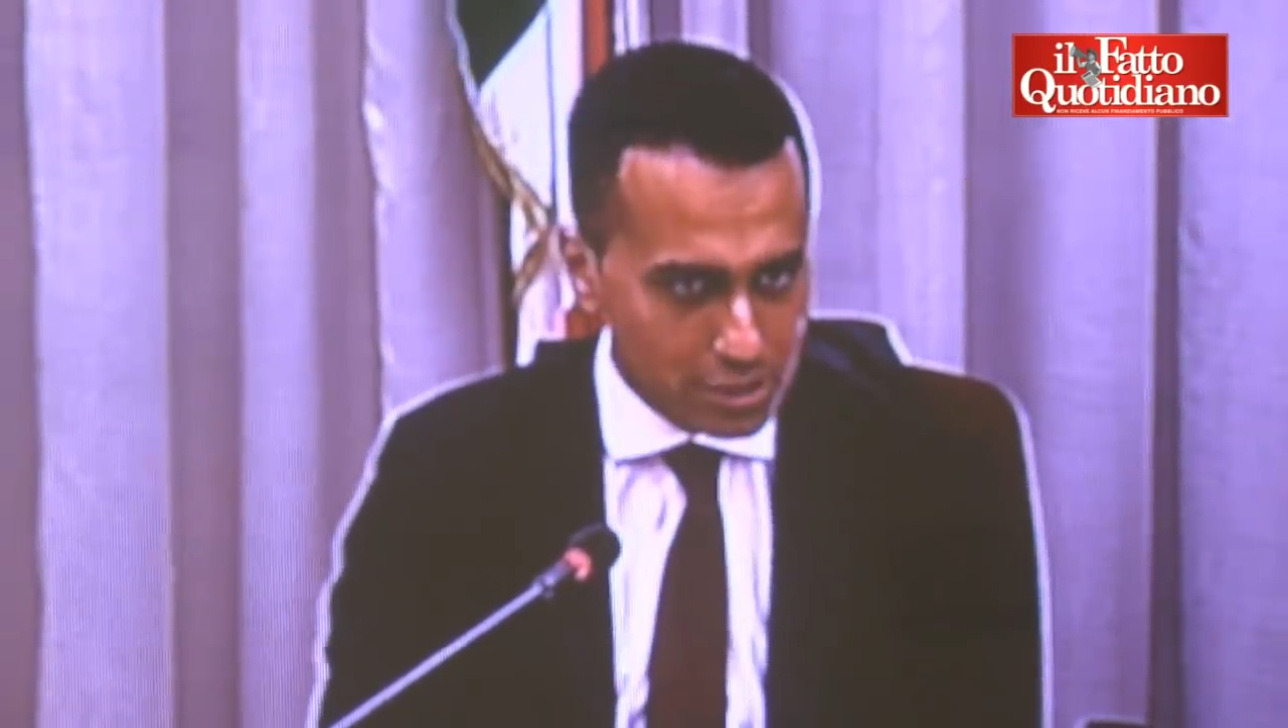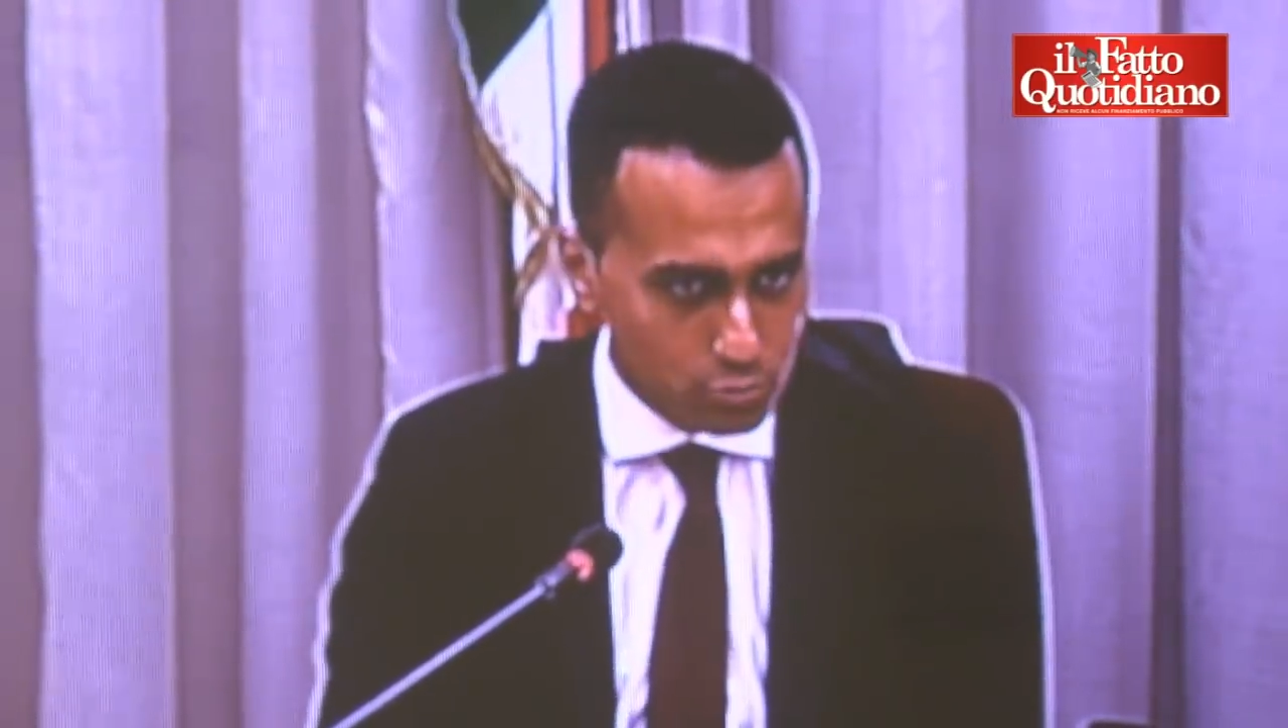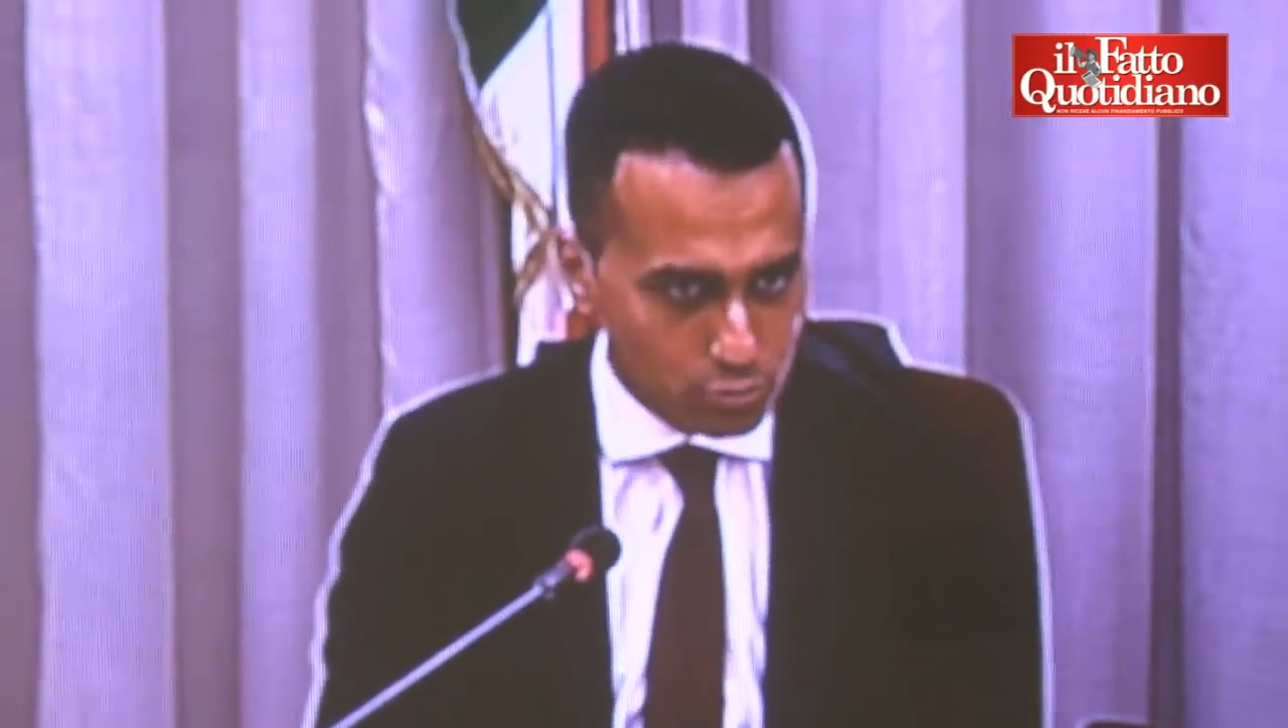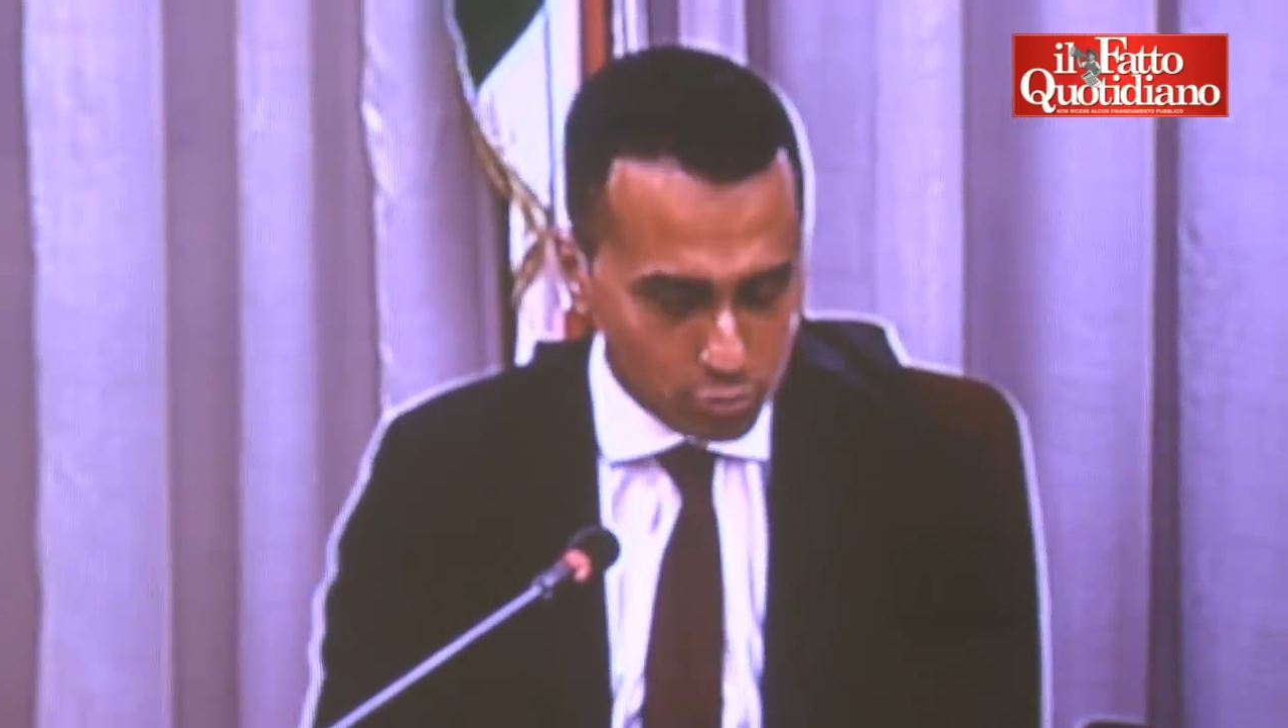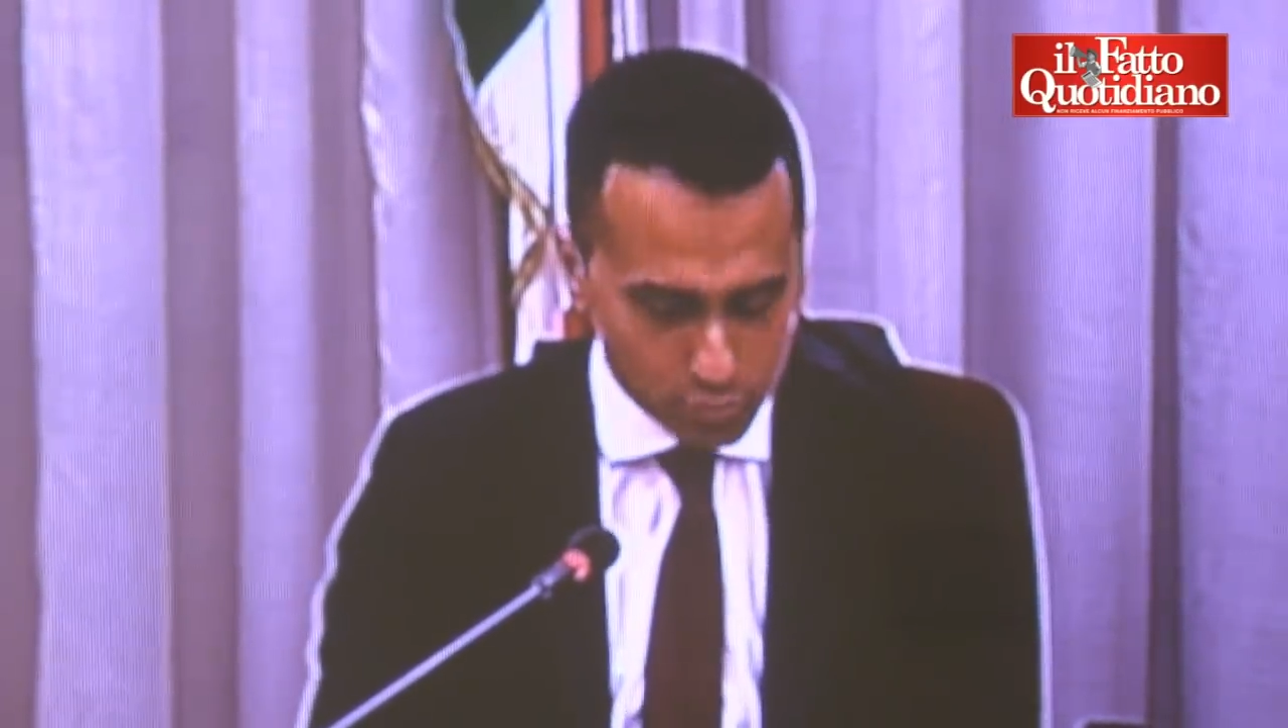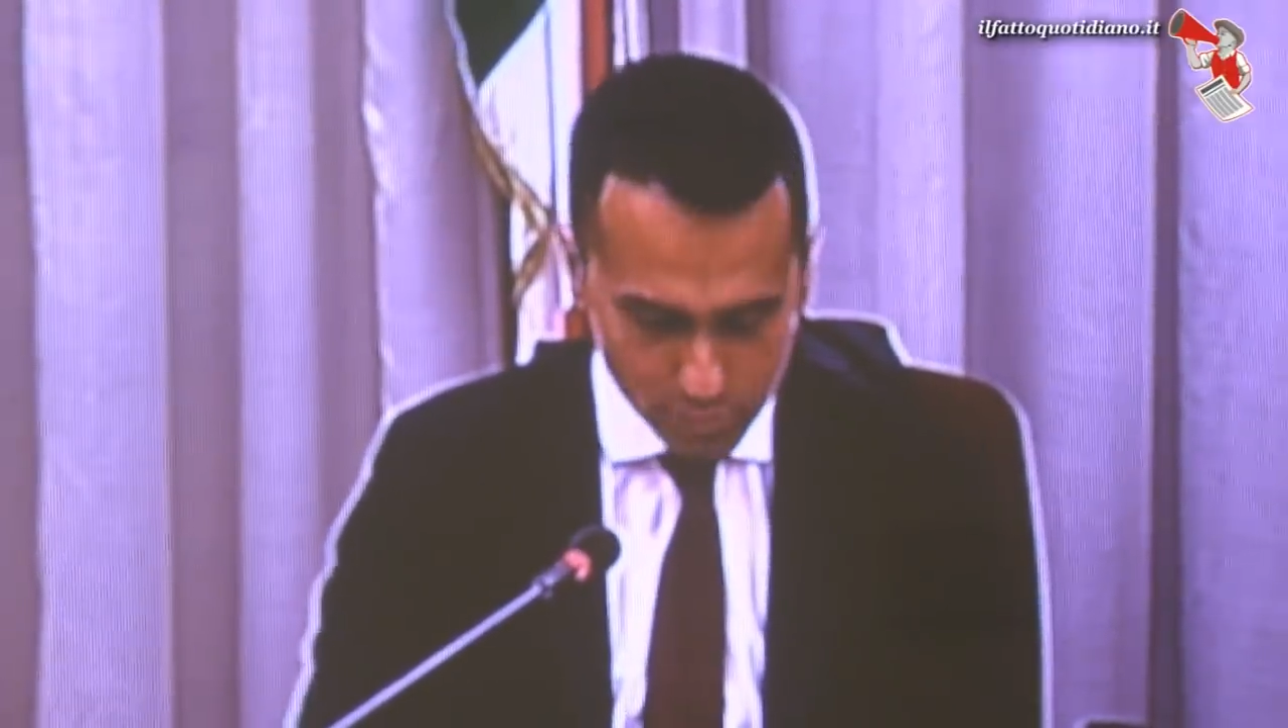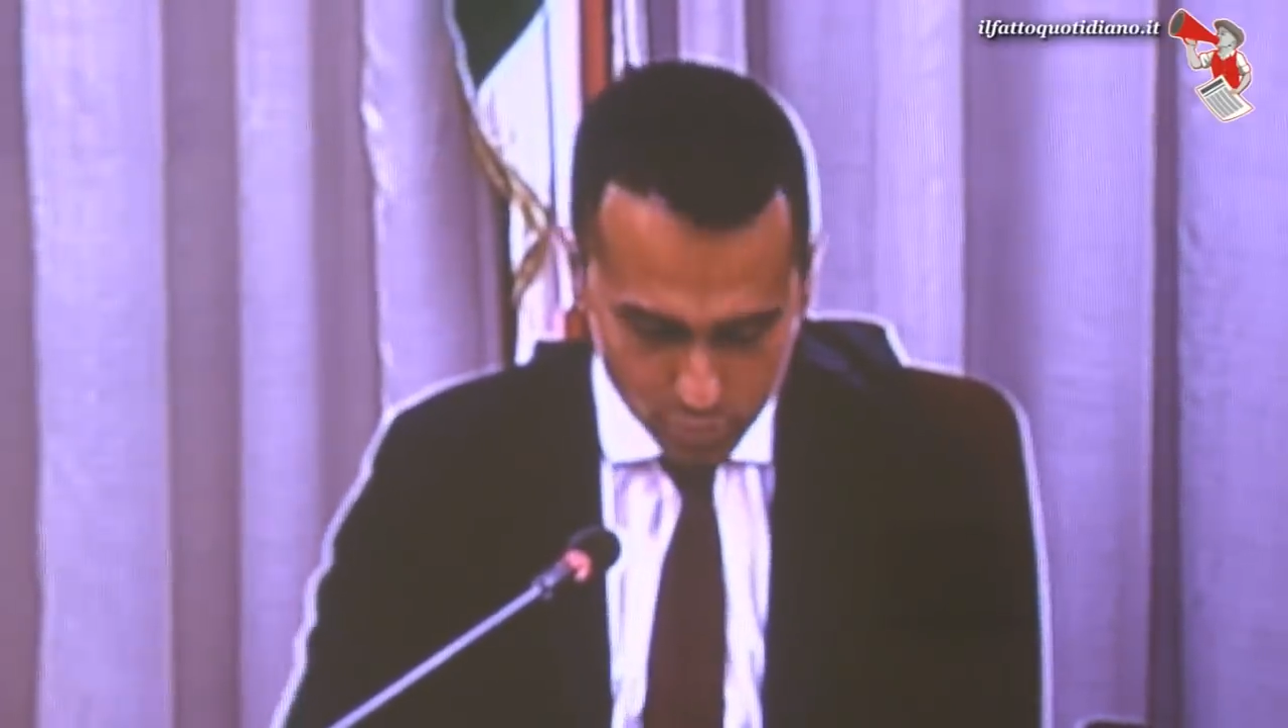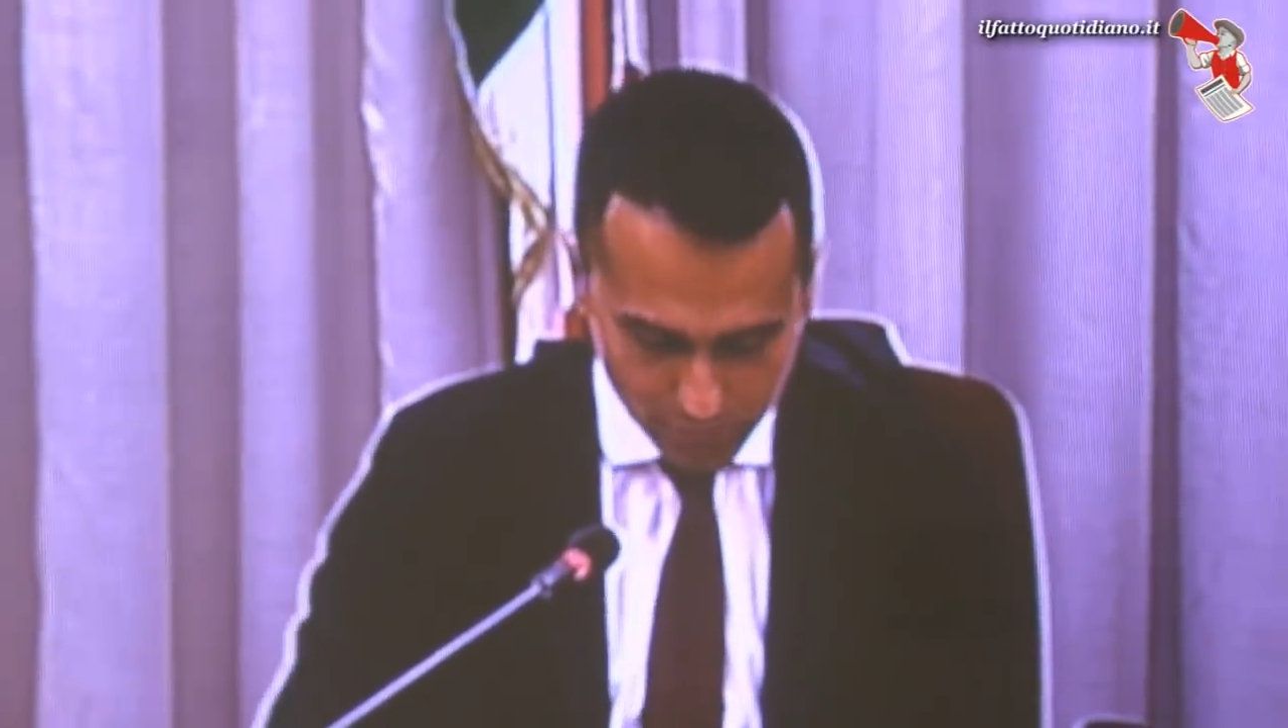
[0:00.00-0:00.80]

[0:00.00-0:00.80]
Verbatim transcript: autonome sui